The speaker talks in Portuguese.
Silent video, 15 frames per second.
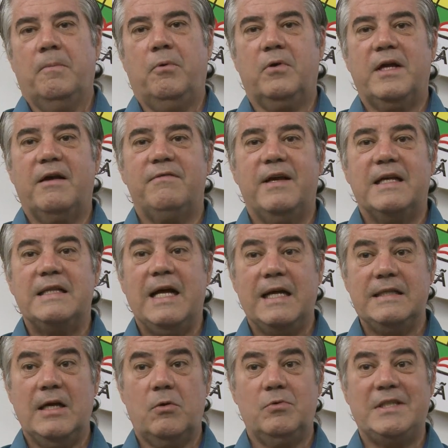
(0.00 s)
Porque a
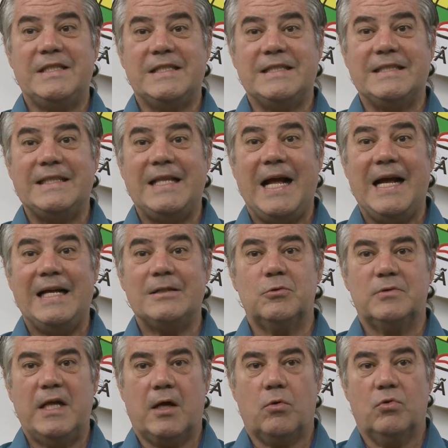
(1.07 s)
verdade é um estado
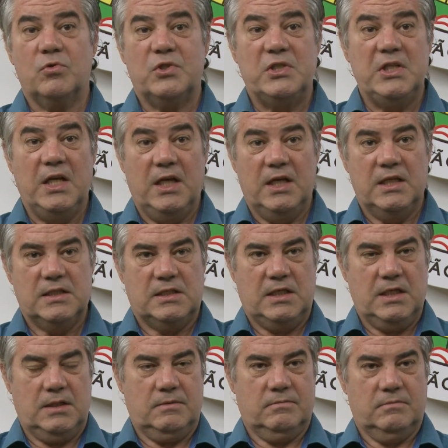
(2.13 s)
da
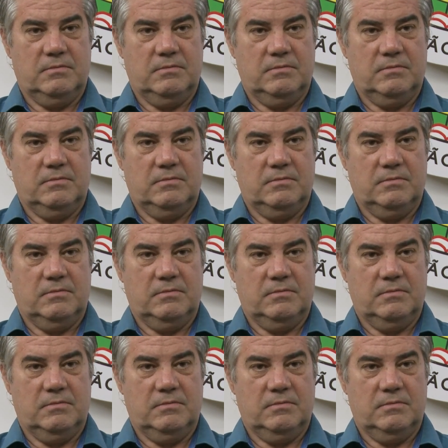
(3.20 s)
consciência